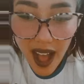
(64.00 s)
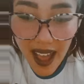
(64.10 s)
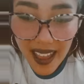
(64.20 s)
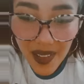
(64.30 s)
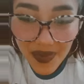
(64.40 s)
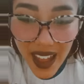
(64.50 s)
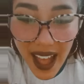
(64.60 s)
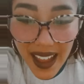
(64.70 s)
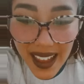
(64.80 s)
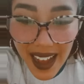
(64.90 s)
¡Ay,
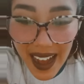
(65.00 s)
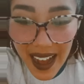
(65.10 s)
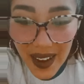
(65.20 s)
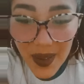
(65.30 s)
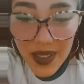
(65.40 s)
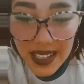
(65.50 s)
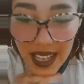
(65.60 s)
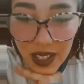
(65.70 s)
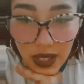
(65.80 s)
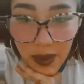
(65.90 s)
Entalla, ¿Cómo
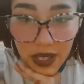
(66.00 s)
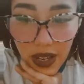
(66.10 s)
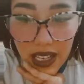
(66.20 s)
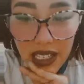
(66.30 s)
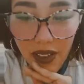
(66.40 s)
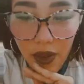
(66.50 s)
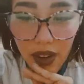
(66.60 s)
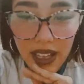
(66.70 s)
estáis? Una de mis orquestas